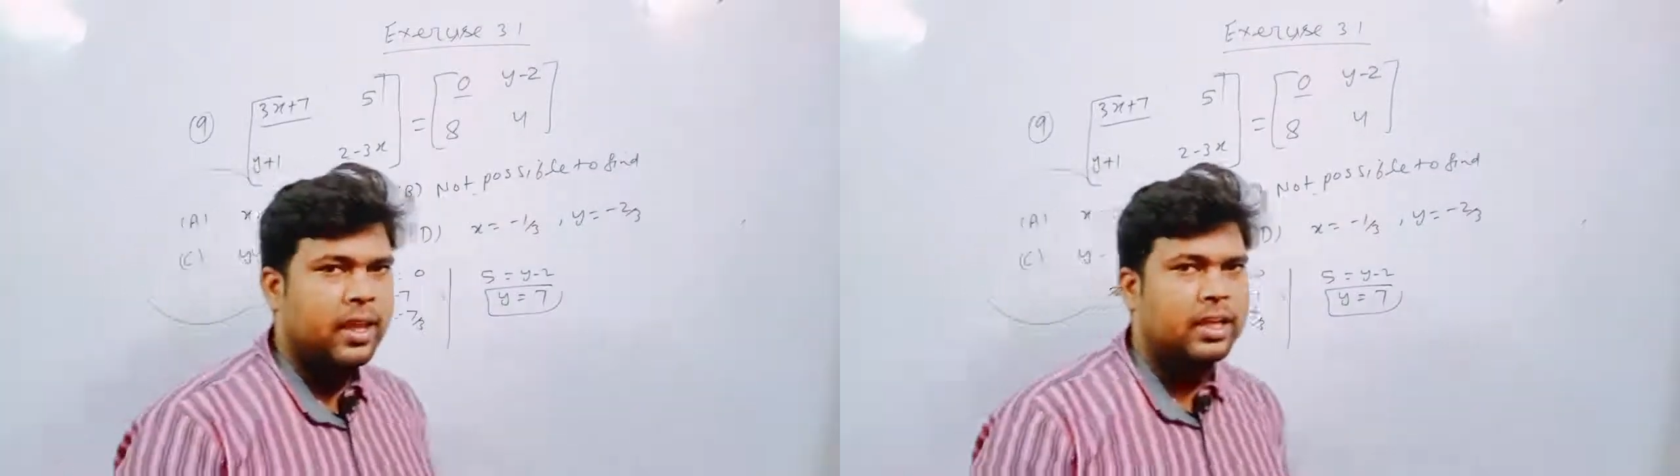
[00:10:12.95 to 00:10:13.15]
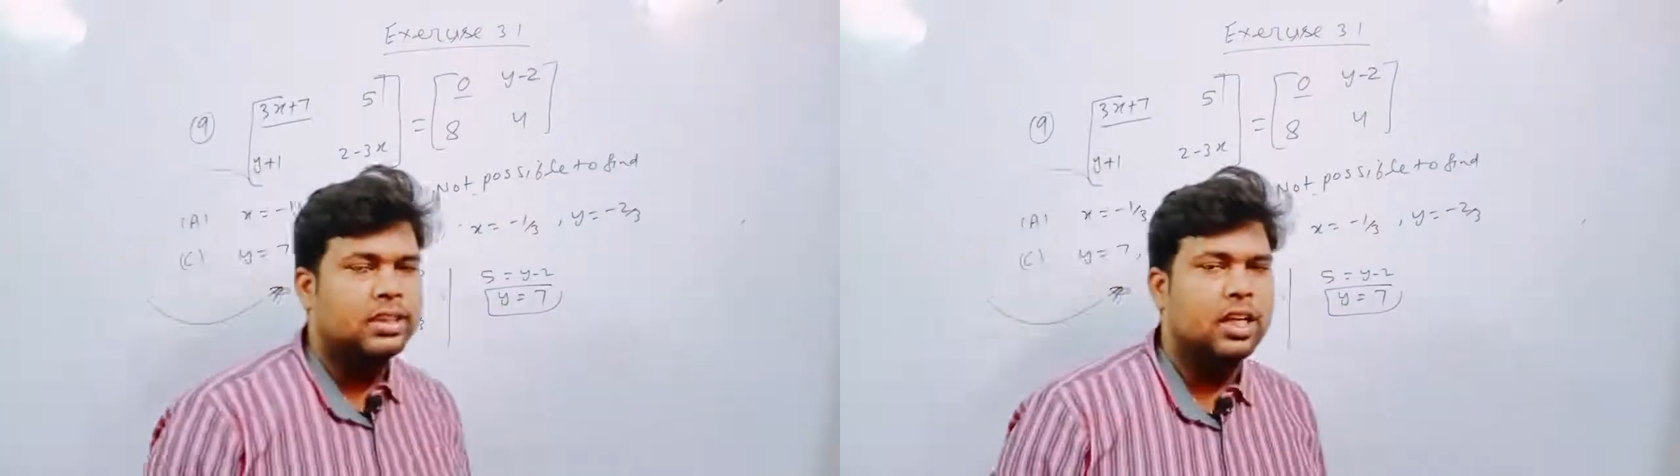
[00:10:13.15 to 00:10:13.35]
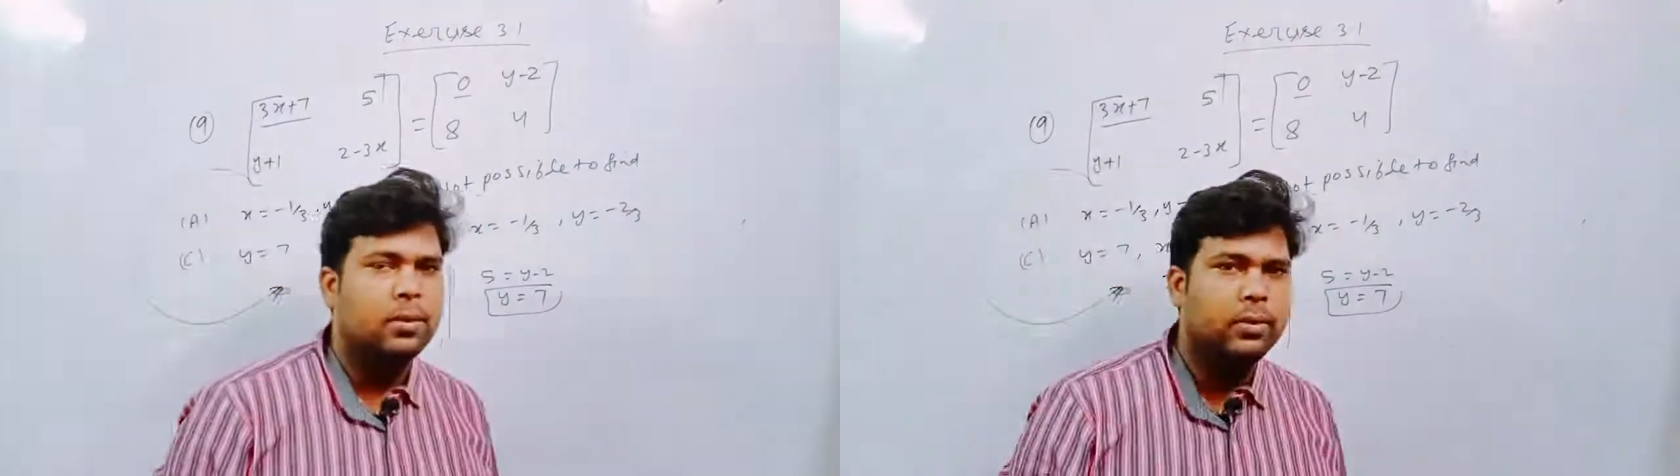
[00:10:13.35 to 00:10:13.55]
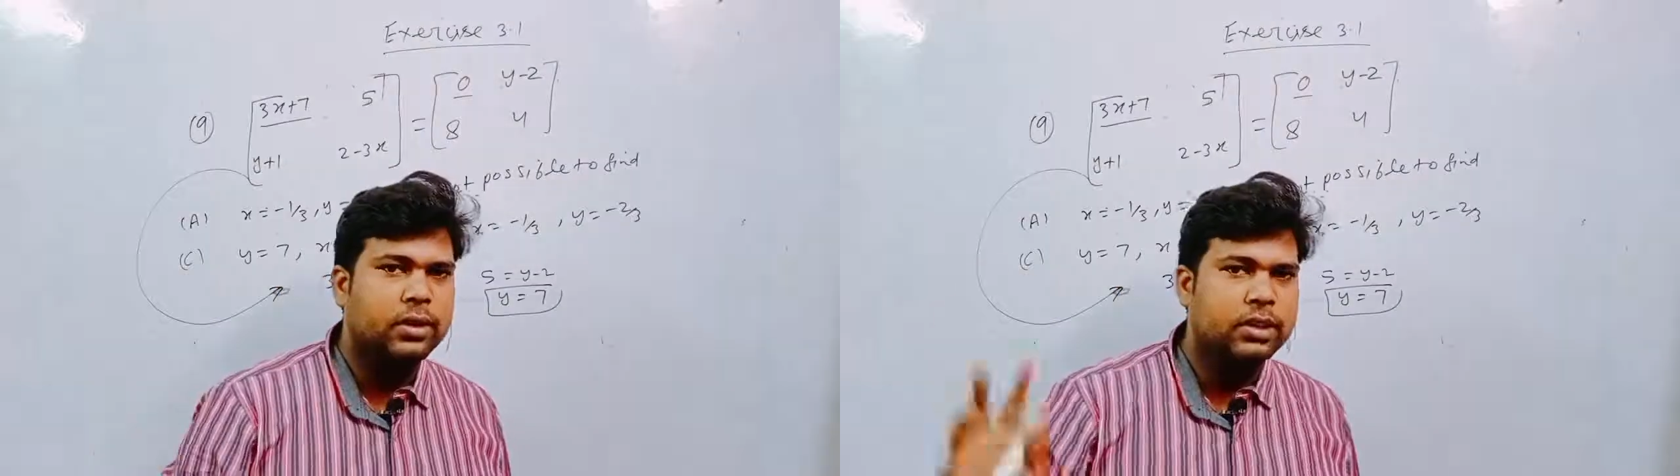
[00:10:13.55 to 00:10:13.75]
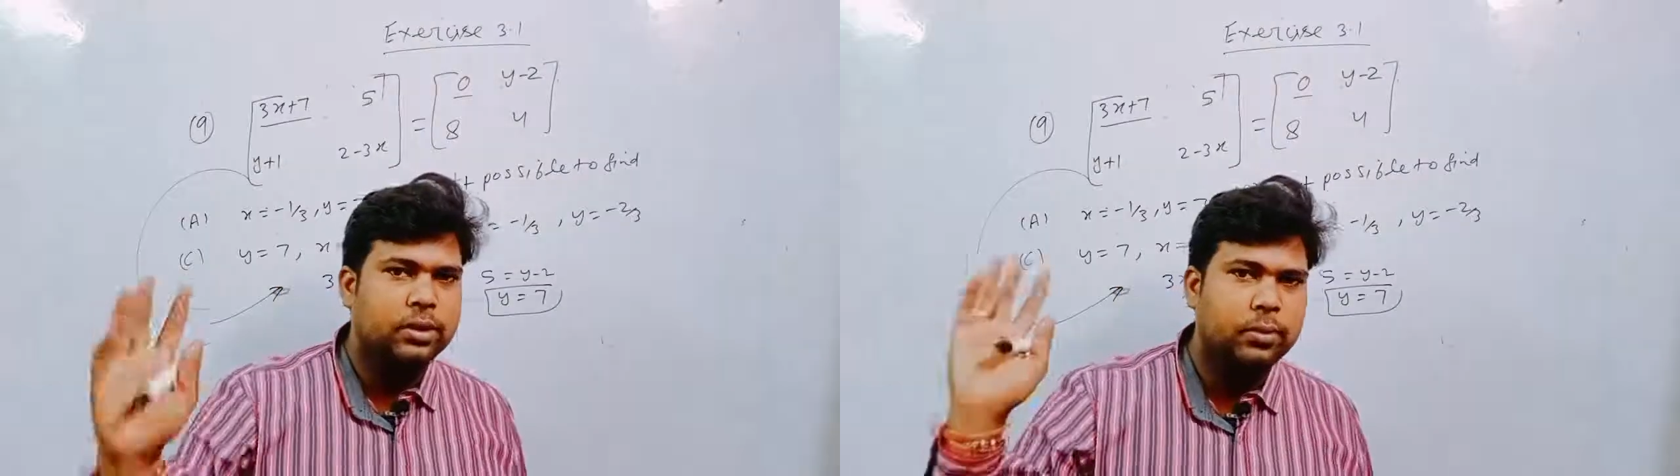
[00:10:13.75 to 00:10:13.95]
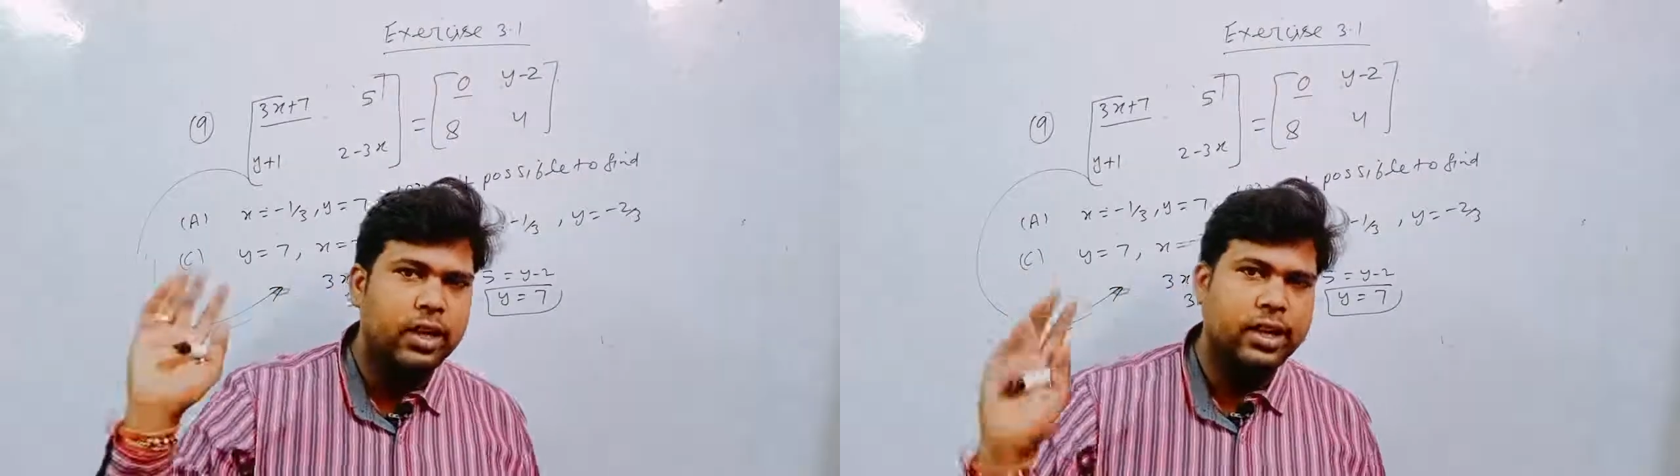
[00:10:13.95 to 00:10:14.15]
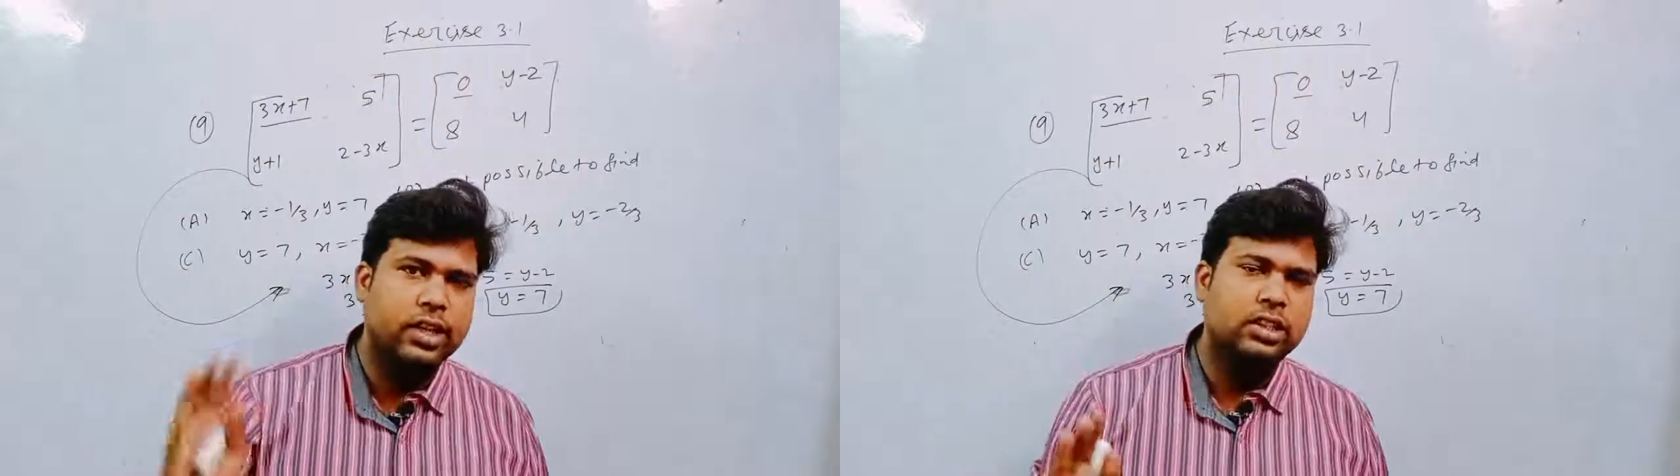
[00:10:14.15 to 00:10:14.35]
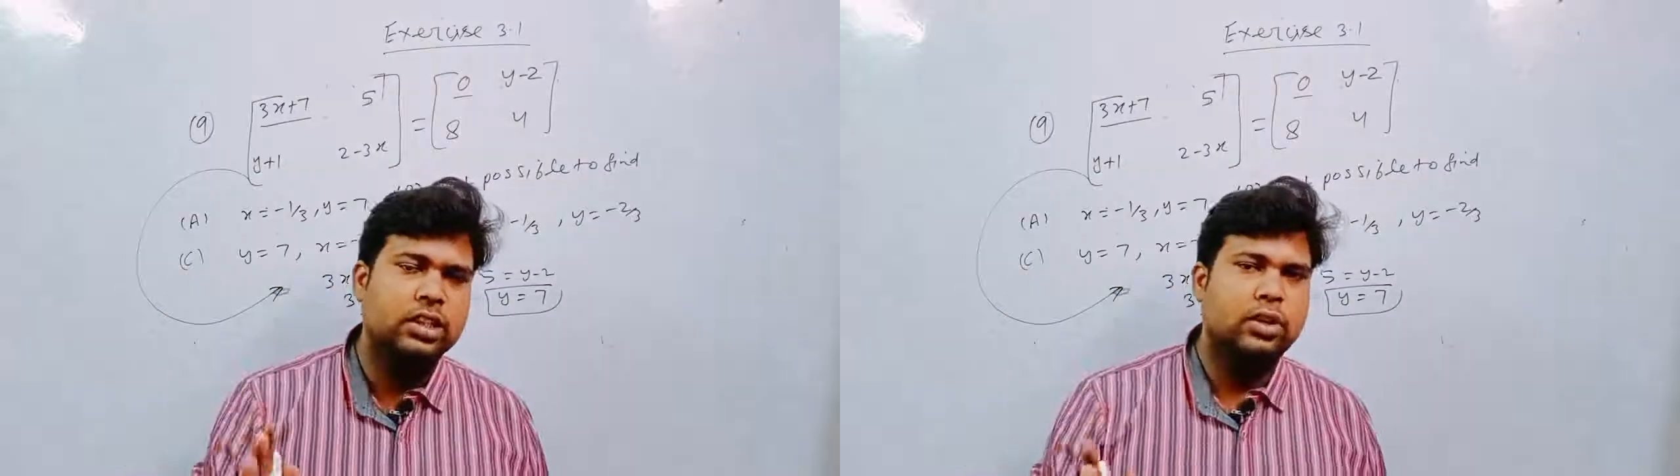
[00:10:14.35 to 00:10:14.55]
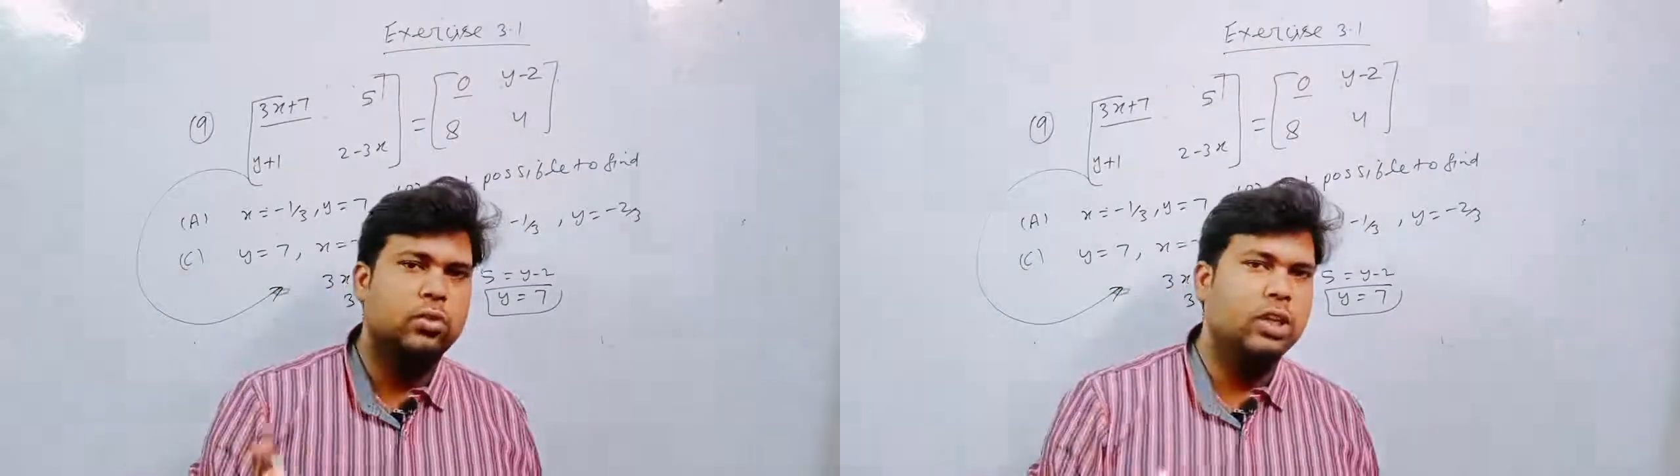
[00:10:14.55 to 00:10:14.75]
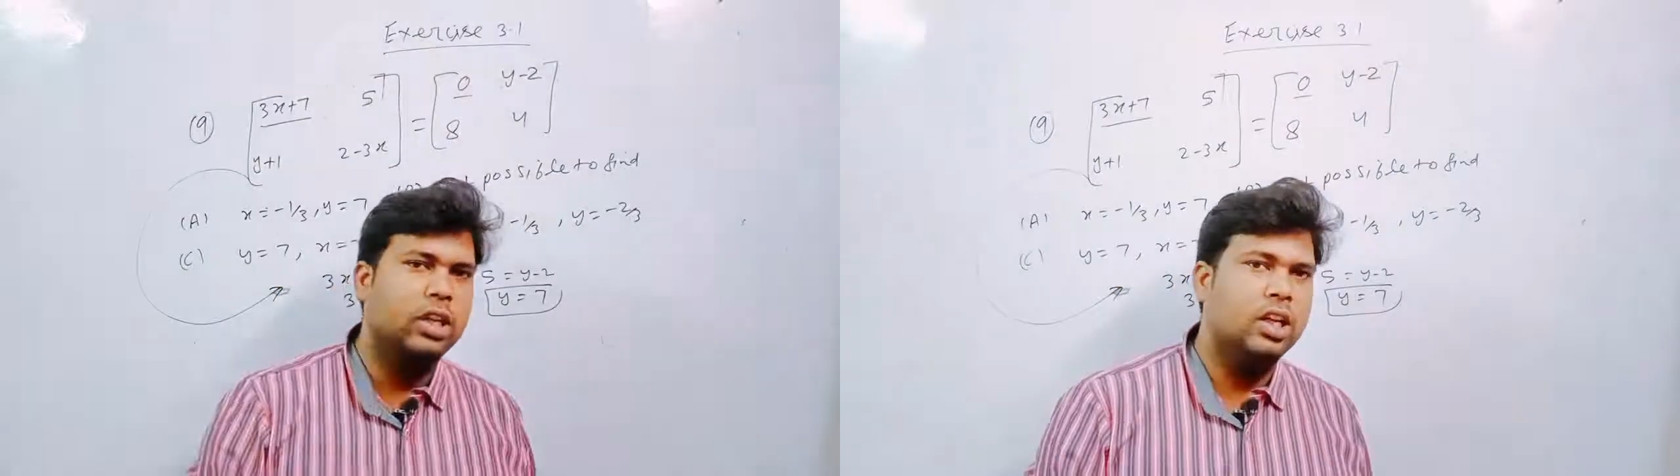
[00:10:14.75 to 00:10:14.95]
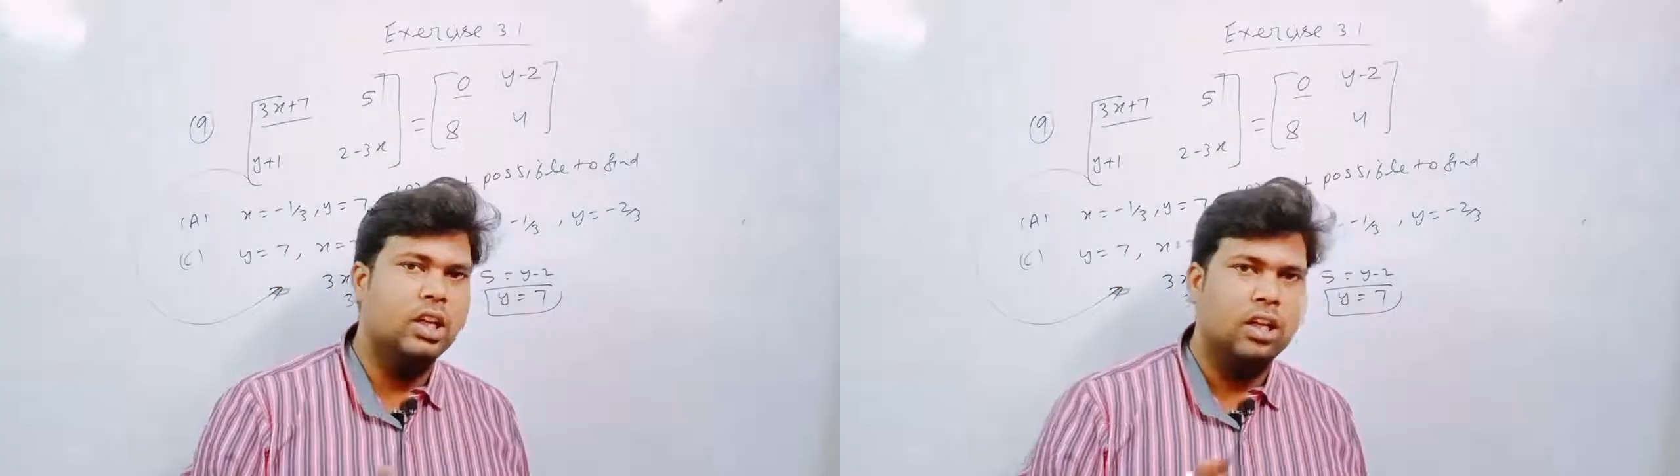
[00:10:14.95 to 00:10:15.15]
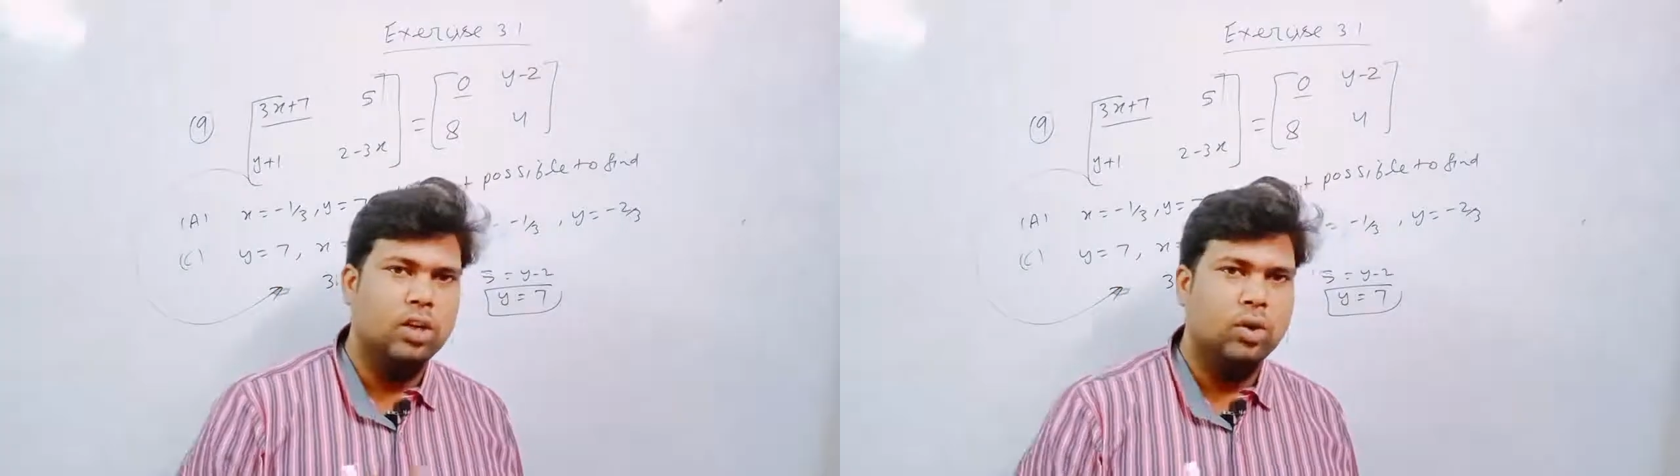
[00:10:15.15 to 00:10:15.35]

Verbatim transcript: एग्ज़ाम में जब मैट्रिक्स इक्वल दे रखा